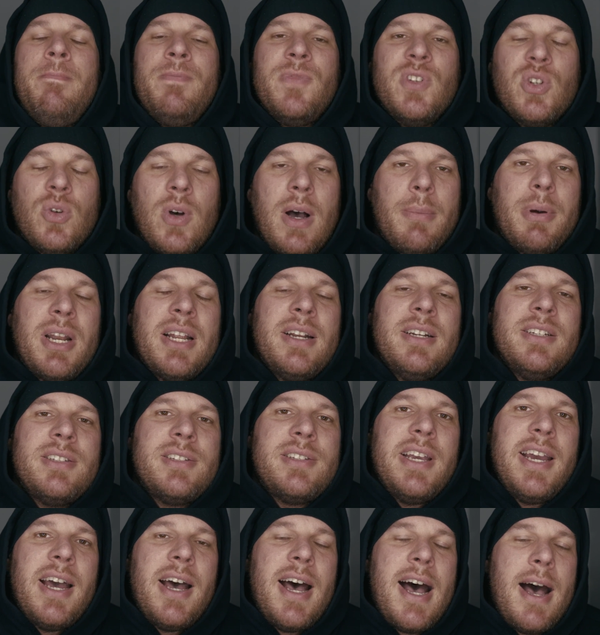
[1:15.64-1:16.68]
So, aber dann
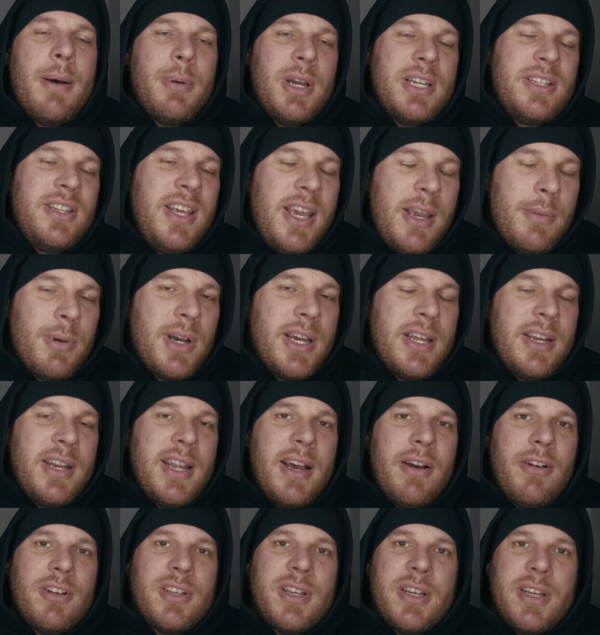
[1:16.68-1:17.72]
ist der Arbeitgeber in
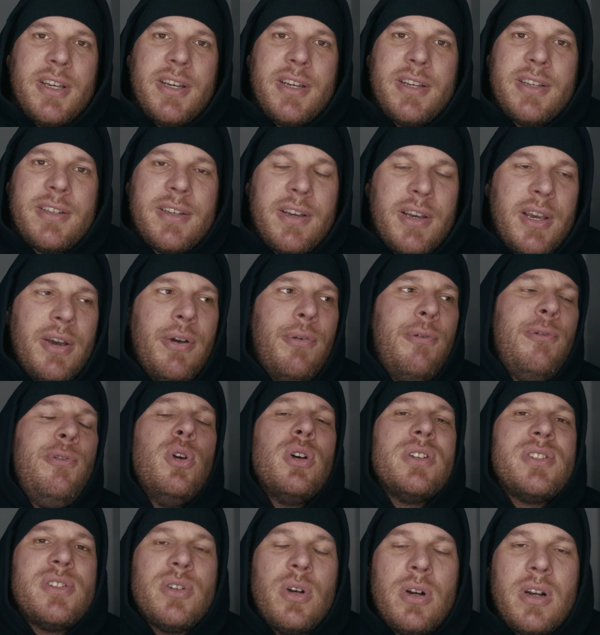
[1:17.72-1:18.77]
der äh,
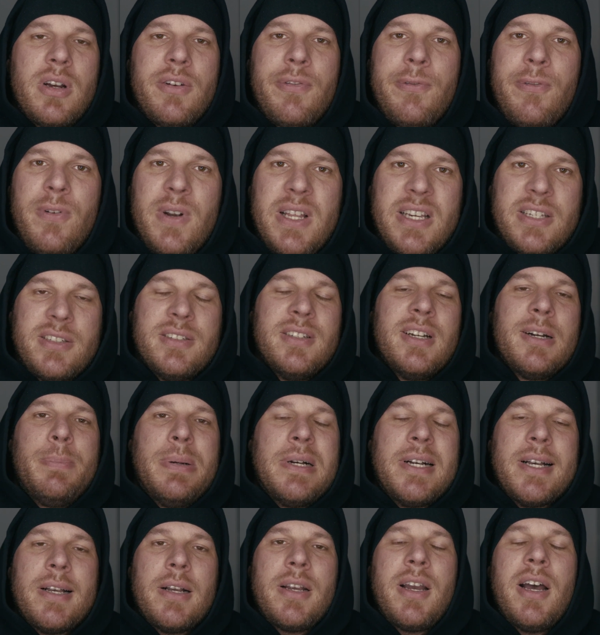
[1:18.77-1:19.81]
Fürsorgepflicht nach
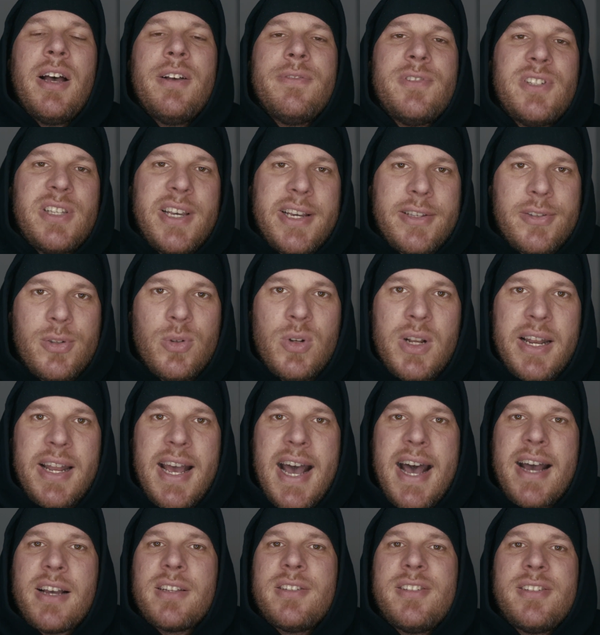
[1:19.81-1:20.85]
Paragraf
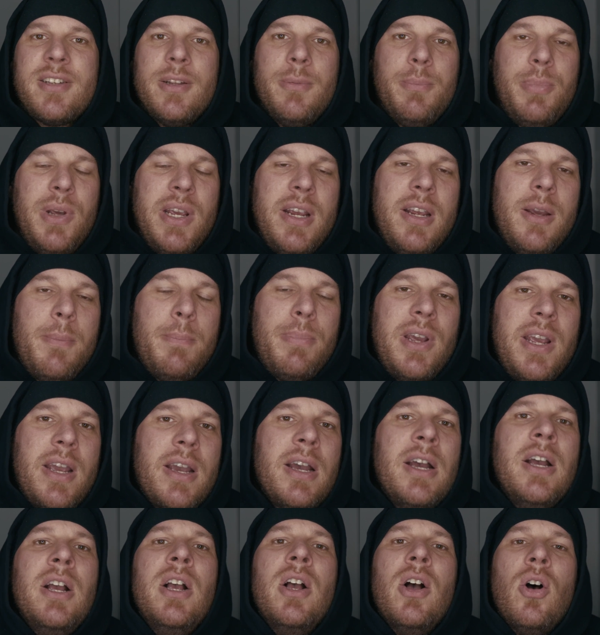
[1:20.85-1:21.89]
618
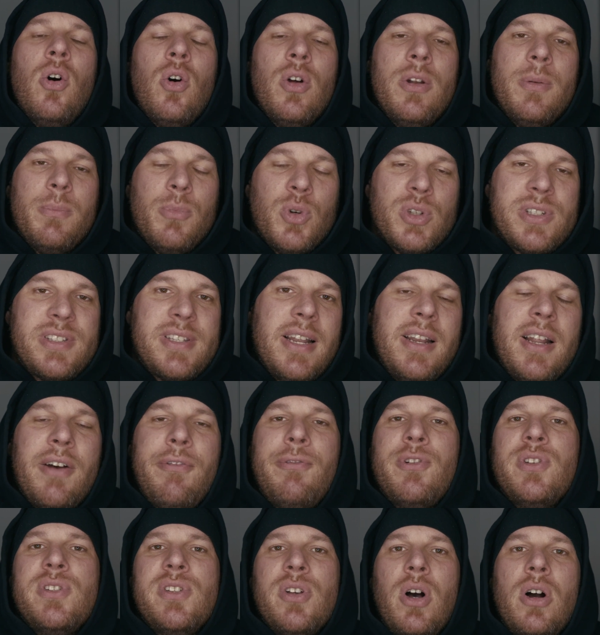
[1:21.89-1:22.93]
BGB und muss dann
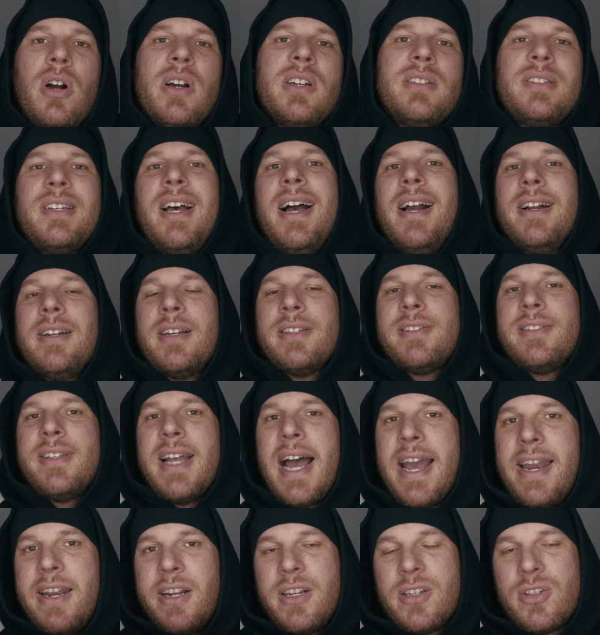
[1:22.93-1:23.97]
dafür Sorge tragen, dass
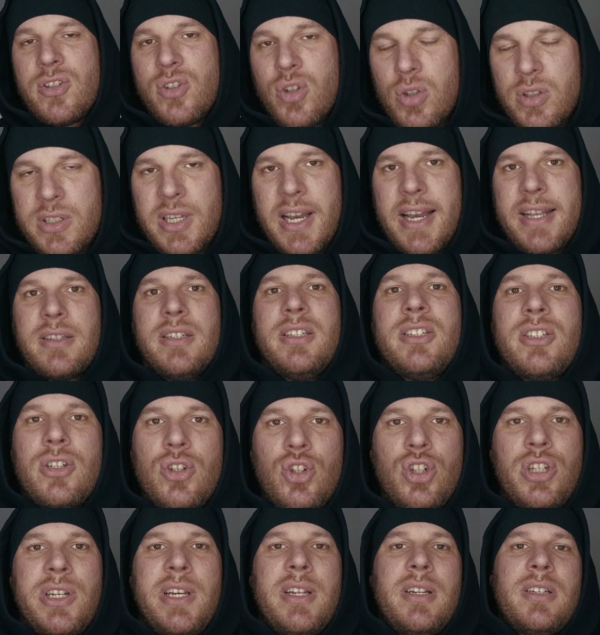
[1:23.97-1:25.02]
deine Gesundheit nicht
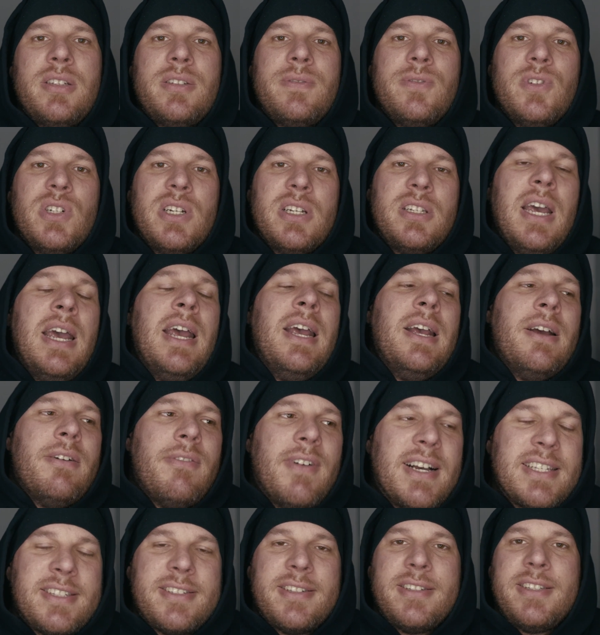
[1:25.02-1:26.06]
geschädigt wird,
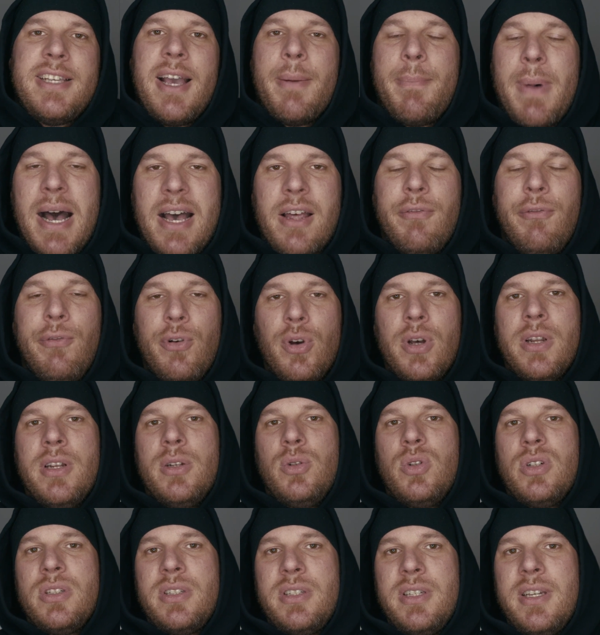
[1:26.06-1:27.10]
was es ja machen
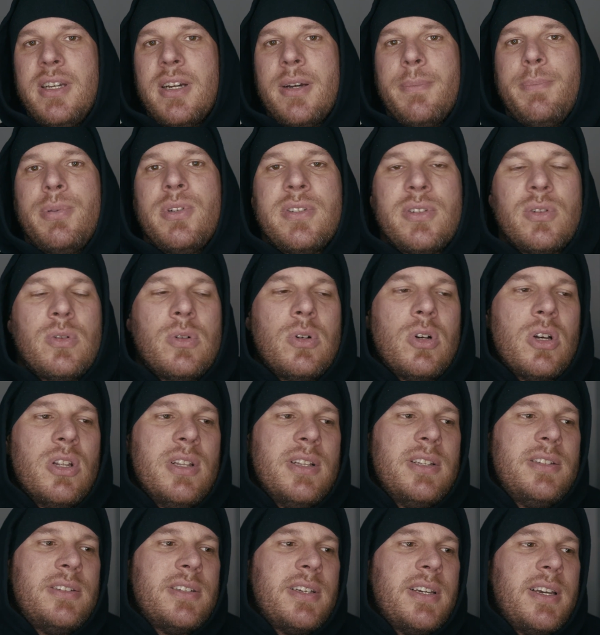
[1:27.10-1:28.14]
würde durch die Grippe so
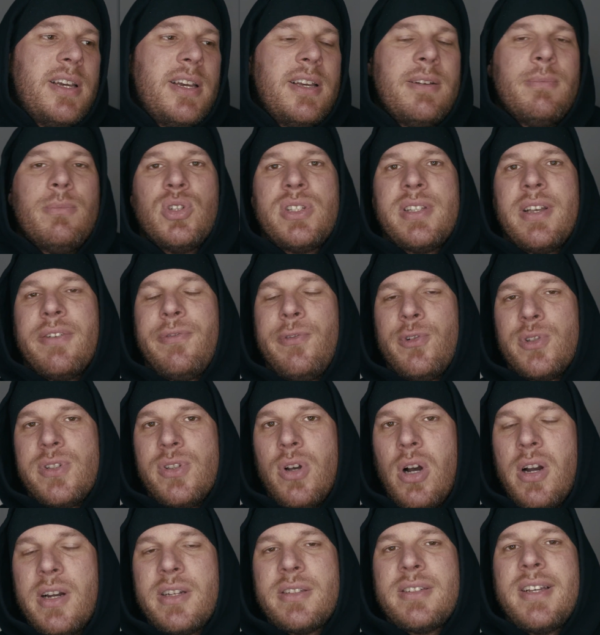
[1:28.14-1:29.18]
und äh, muss dafür
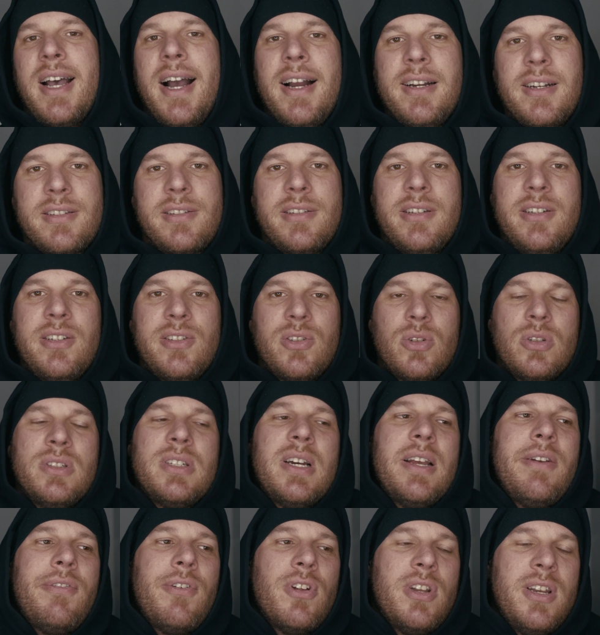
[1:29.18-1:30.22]
Sorge tragen, dass die
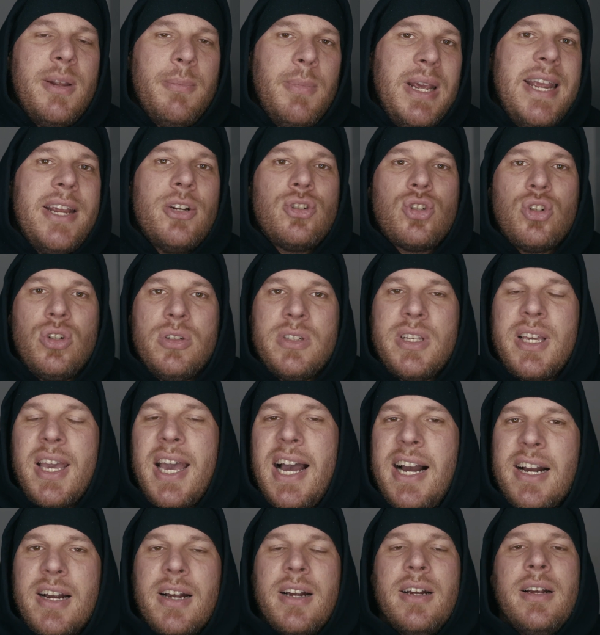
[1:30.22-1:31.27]
Gesundheit von dem eh schon
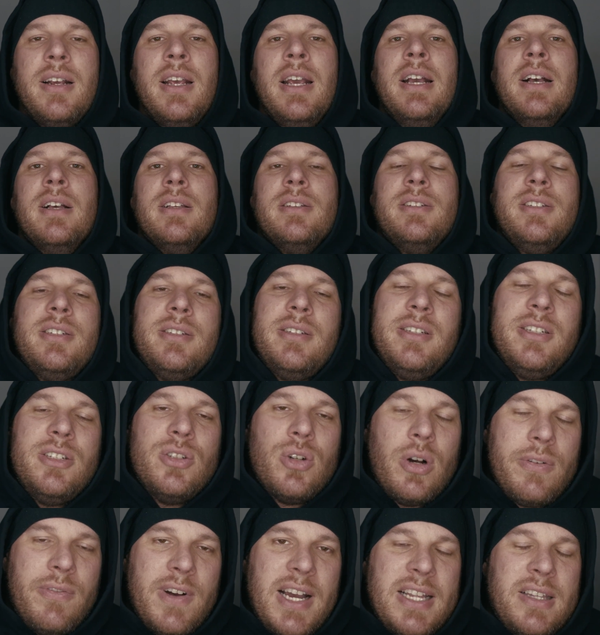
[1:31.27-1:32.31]
Kranken sich nicht
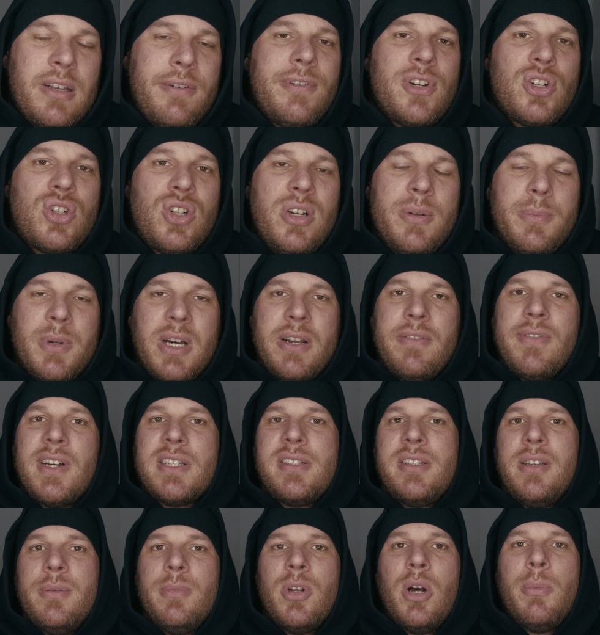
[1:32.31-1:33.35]
noch weiter verschlimmert,
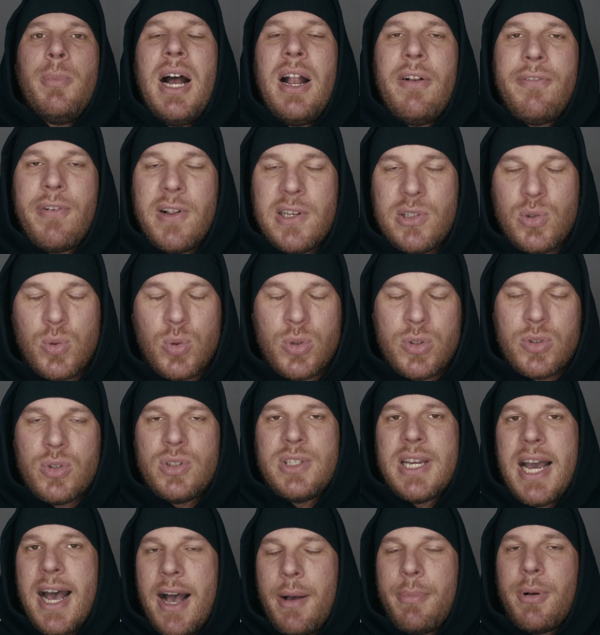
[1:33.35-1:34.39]
was sie im Normalfall tut
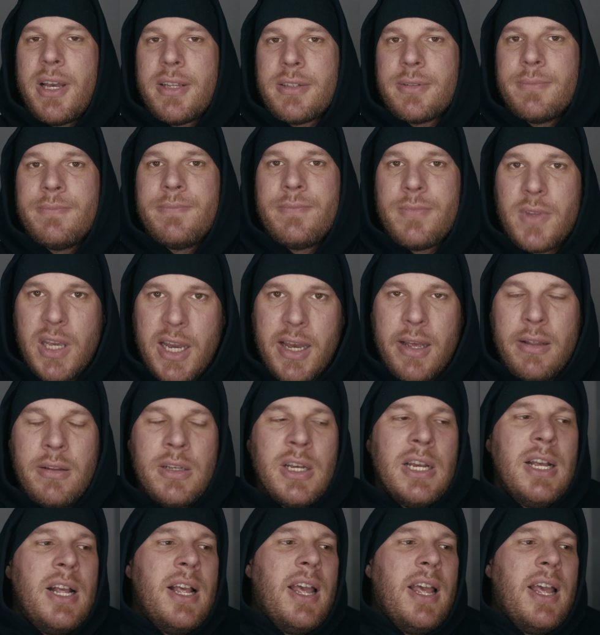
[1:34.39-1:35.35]
durch Arbeit. Ja?